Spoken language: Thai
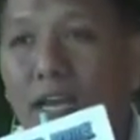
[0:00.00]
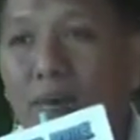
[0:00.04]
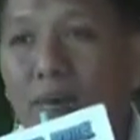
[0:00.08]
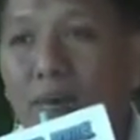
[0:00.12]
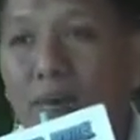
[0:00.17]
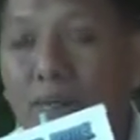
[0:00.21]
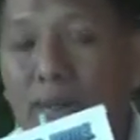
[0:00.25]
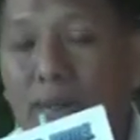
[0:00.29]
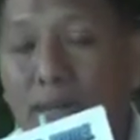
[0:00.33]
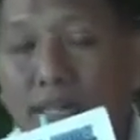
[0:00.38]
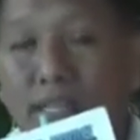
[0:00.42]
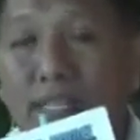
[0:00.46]
ระ
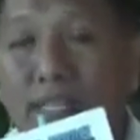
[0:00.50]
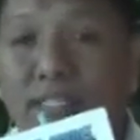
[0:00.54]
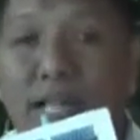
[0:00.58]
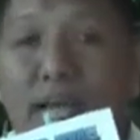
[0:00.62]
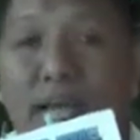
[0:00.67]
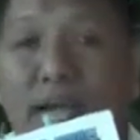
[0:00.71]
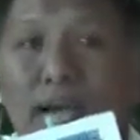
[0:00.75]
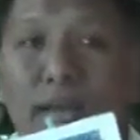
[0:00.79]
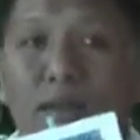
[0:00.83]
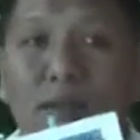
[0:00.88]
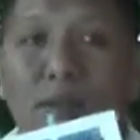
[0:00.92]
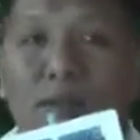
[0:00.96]
บบเอก
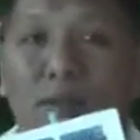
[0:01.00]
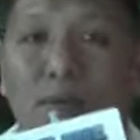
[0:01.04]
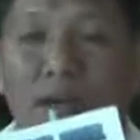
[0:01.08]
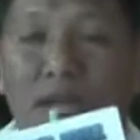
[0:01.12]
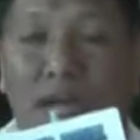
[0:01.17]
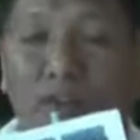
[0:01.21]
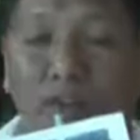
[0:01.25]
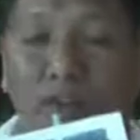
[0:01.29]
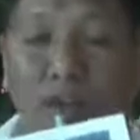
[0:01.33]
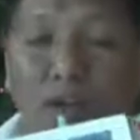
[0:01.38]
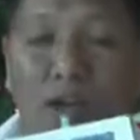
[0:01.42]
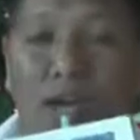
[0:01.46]
สารระบบ
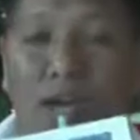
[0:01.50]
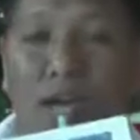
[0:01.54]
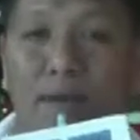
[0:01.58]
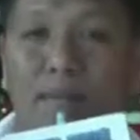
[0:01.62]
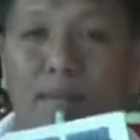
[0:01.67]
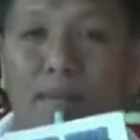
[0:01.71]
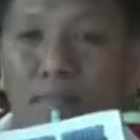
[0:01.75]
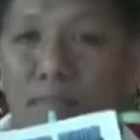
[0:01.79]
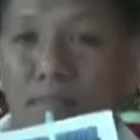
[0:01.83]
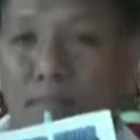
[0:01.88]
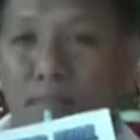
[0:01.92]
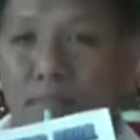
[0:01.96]
การ follow up